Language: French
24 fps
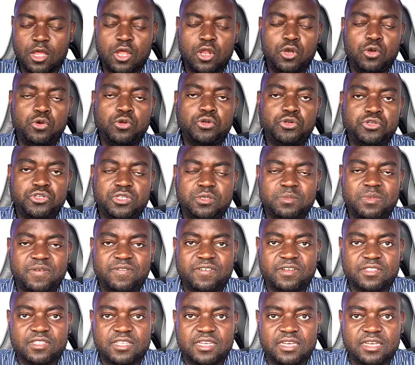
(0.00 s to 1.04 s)
Le deuxième
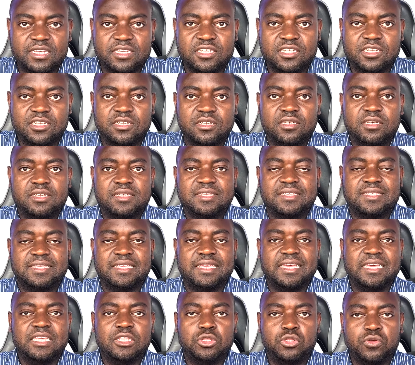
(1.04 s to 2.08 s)
avantage,
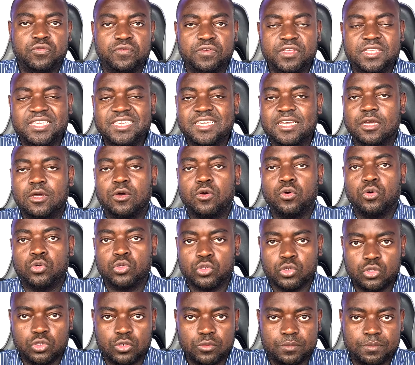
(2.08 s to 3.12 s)
c'est devenir
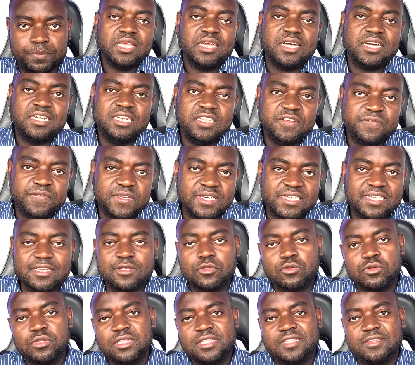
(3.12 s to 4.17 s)
autonome. En effet, quand
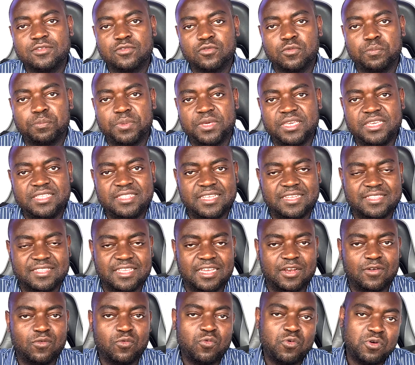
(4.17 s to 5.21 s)
on est dans son pays
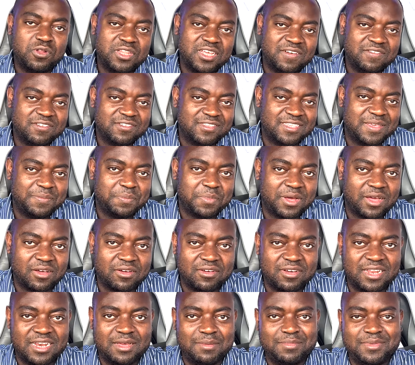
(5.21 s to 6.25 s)
natal, où on a ses parents
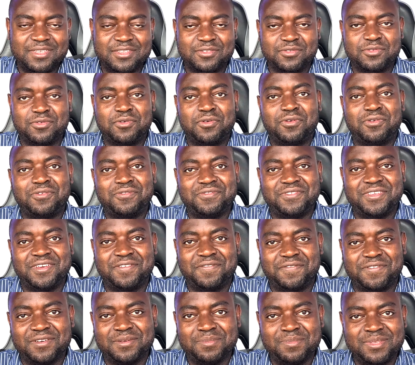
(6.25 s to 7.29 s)
à la maison, on vit en
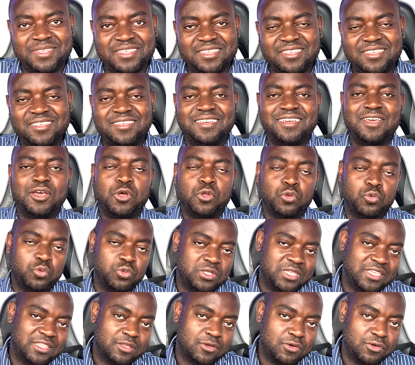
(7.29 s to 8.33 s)
famille, tout
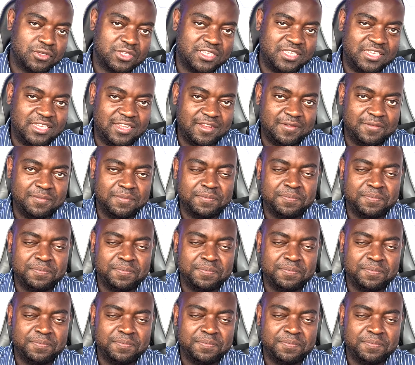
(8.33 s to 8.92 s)
est tranquille.